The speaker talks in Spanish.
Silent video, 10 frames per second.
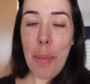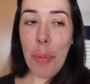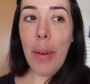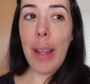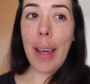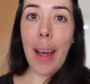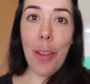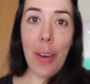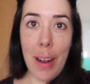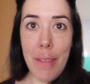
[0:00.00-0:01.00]
ha
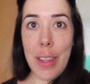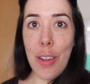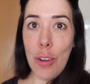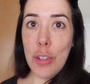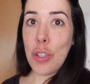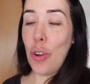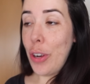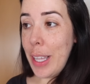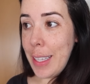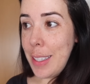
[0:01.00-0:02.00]
publicado el vídeo de los
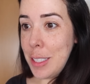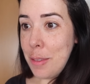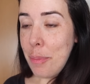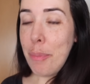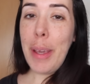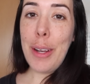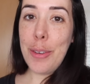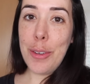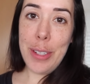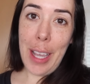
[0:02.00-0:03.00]
coloretes
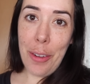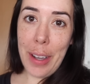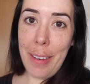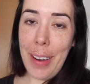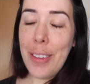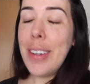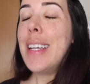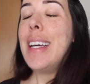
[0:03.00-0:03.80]
pero ya lo he grabado,